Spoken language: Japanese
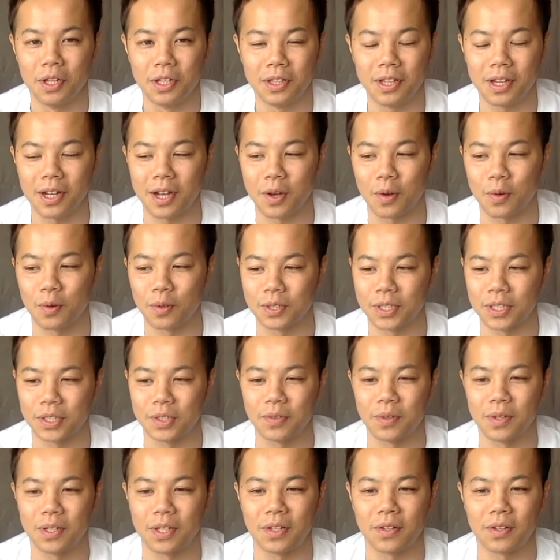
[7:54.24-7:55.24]
なんかこう
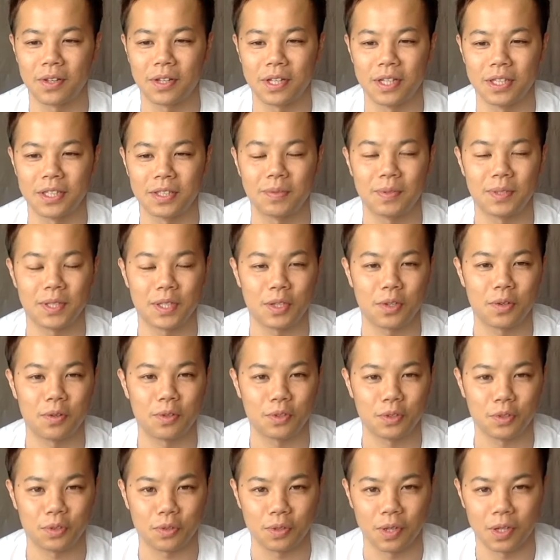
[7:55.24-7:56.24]
誘われた時にすいません今
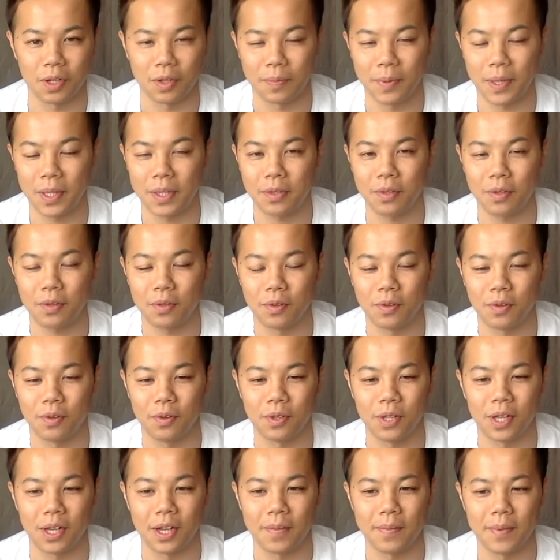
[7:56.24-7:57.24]
日ちょっとあのペット
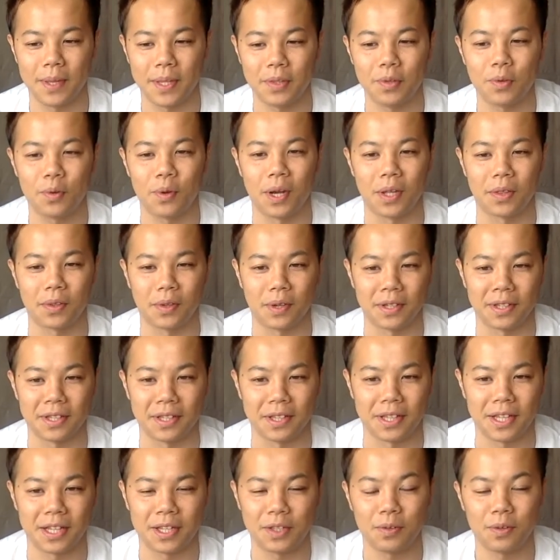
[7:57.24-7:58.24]
のなんか面倒がとか
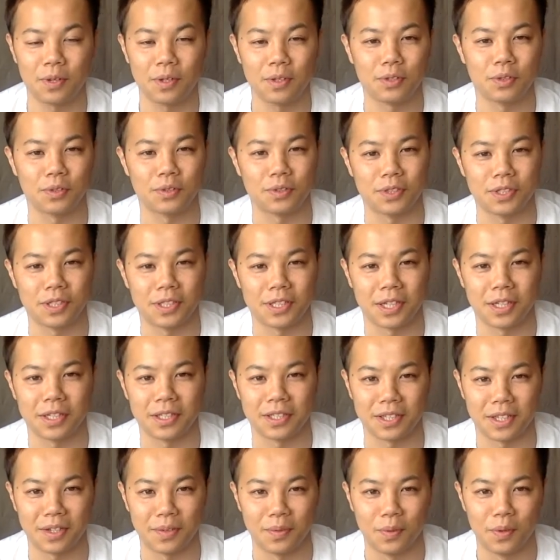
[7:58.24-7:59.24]
適当な嘘をついてたん
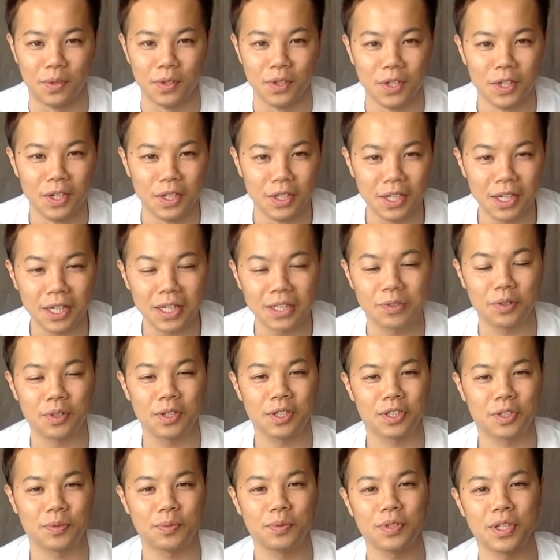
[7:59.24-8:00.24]
ですけどもなんかそ
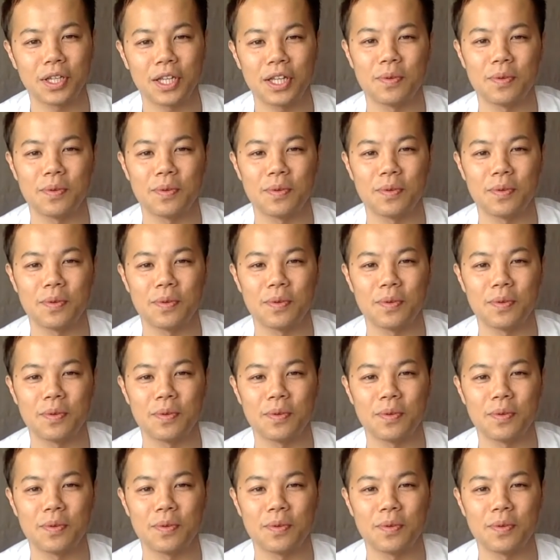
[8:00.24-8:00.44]
れ自分的